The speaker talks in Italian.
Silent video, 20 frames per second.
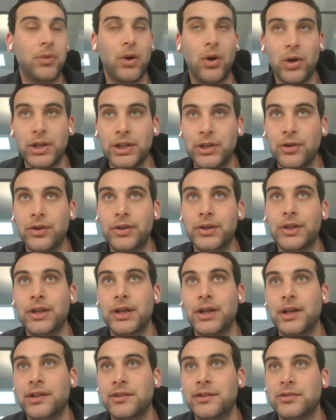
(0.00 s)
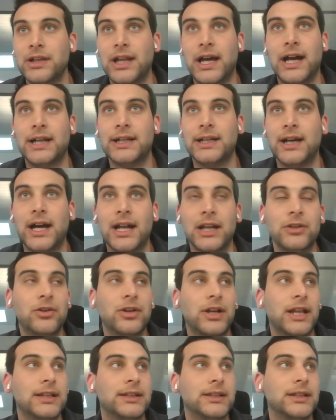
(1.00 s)
eh, Polygon, eh,
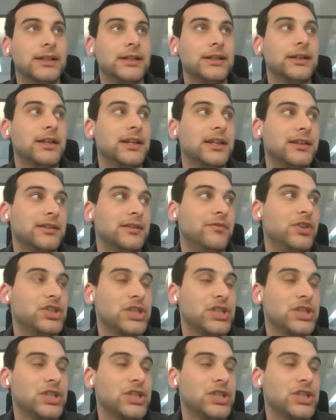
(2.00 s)
Solana, Algorand,